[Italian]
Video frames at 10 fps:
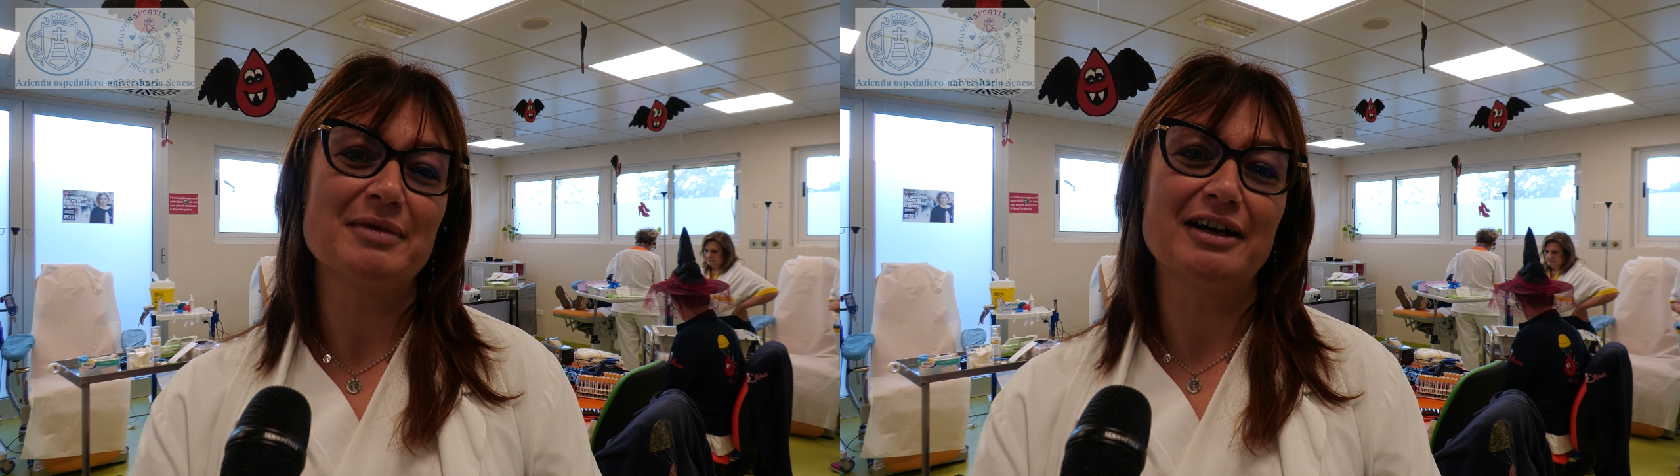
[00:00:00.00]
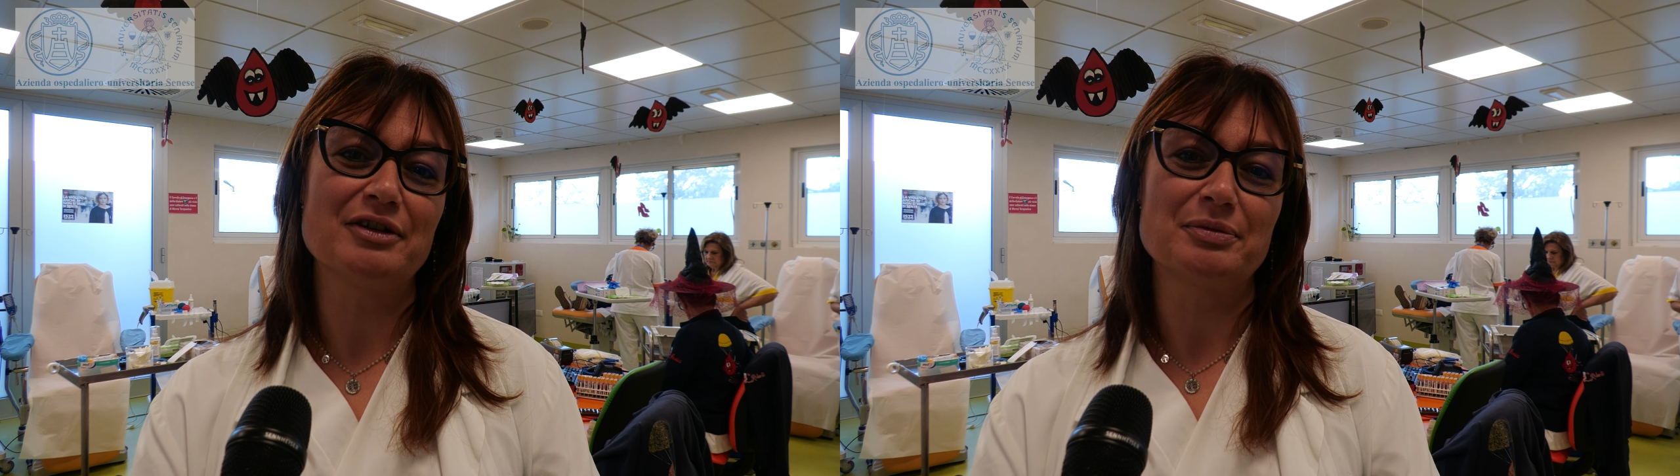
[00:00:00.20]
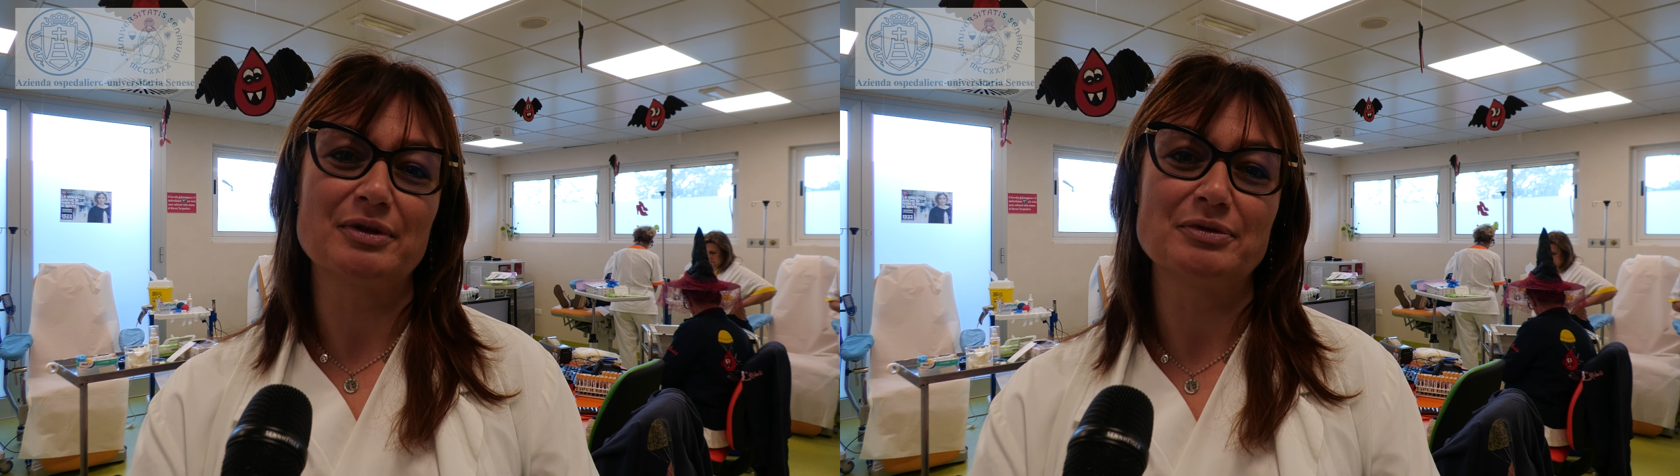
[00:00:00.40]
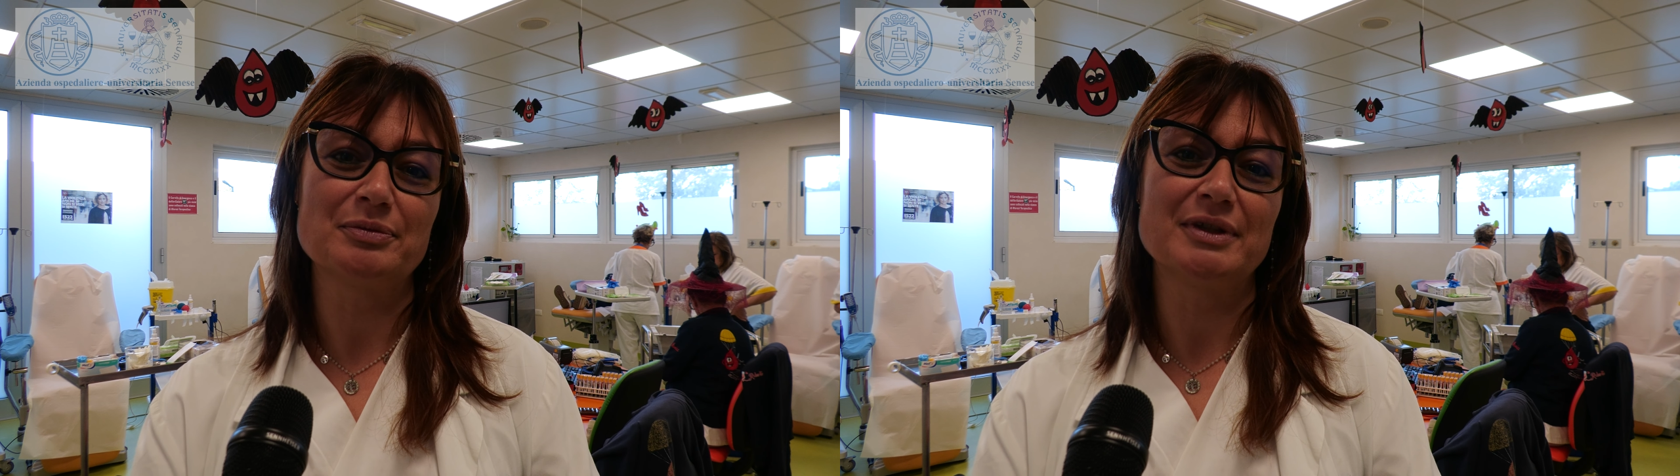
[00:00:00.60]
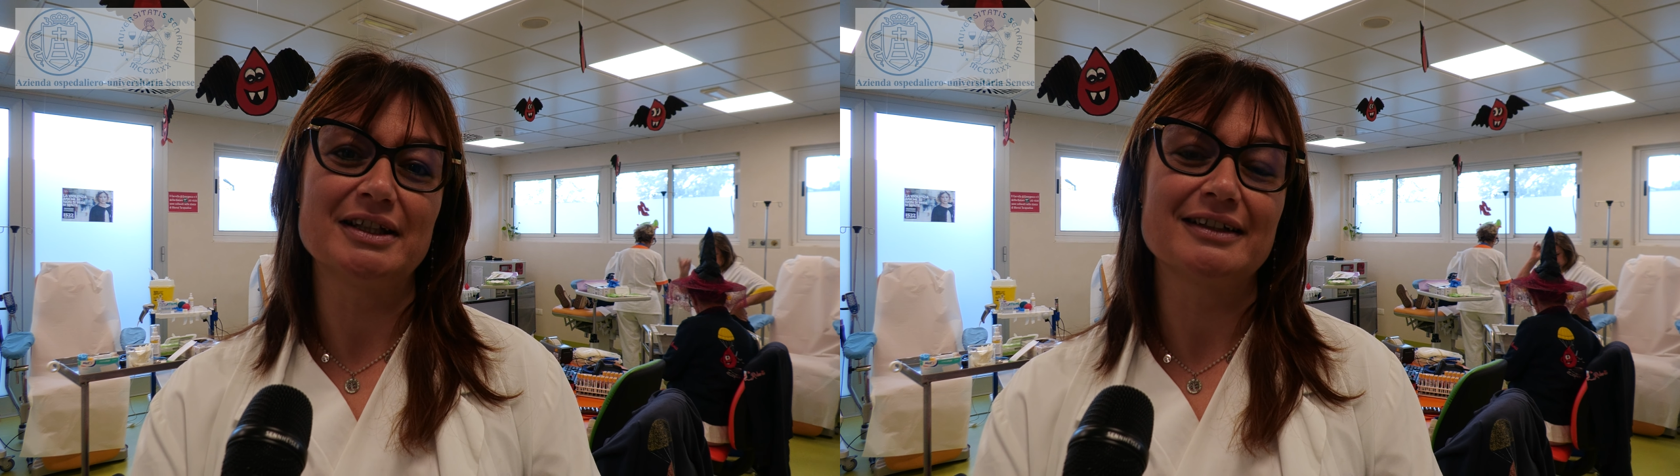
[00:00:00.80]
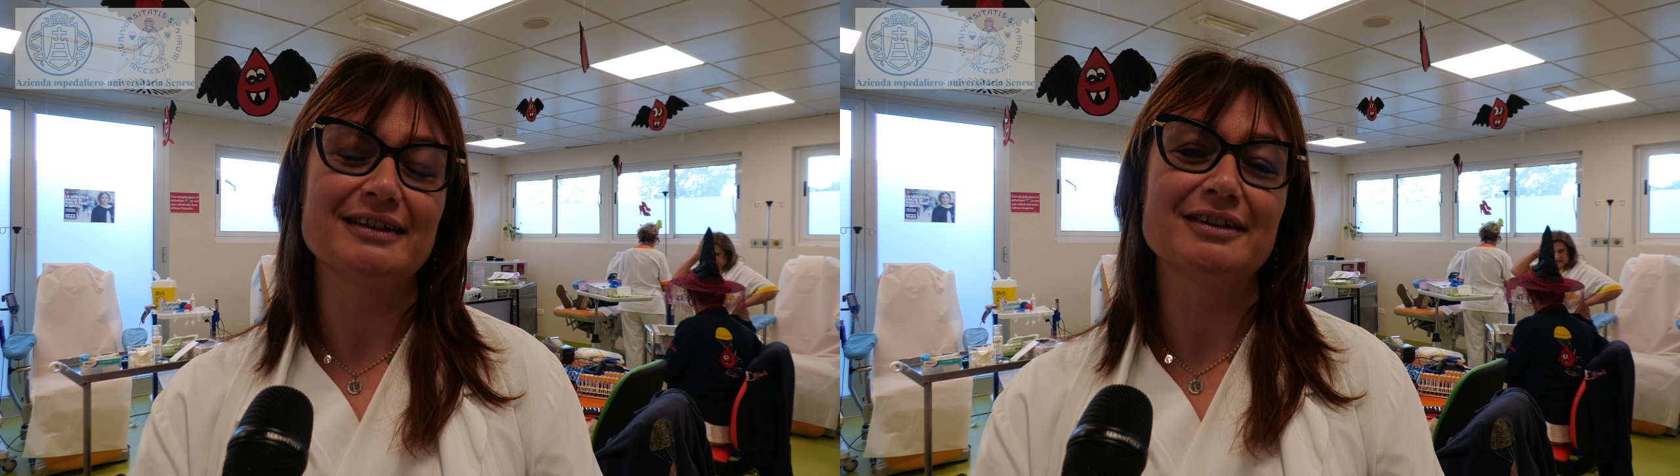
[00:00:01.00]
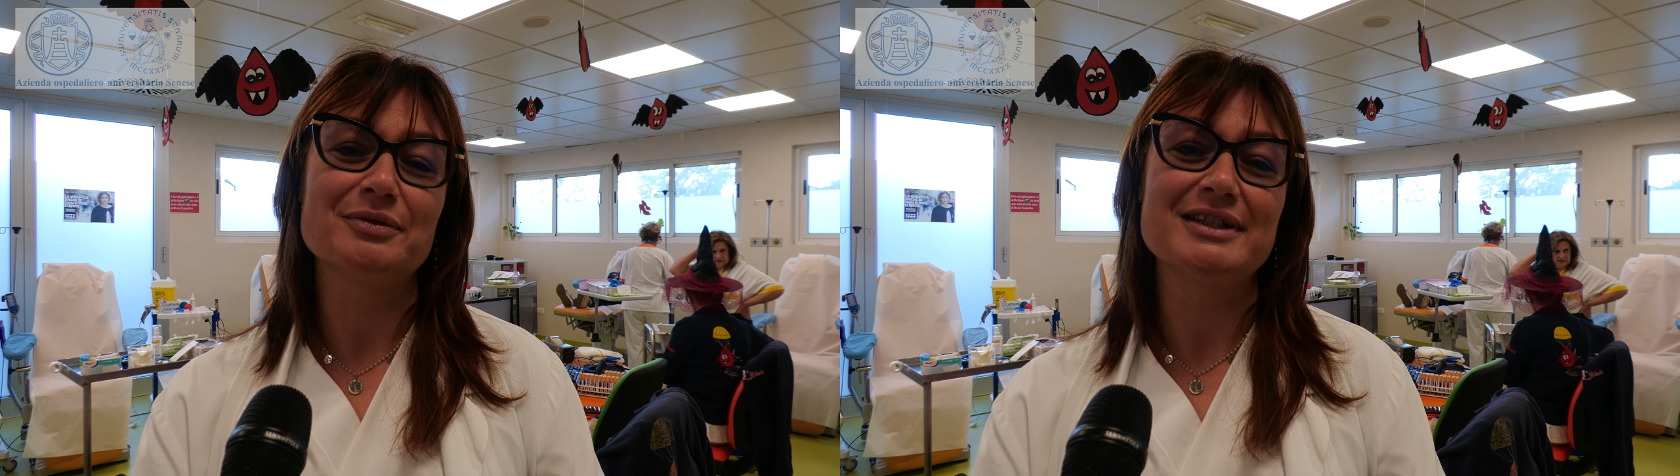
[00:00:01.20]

mano proprio per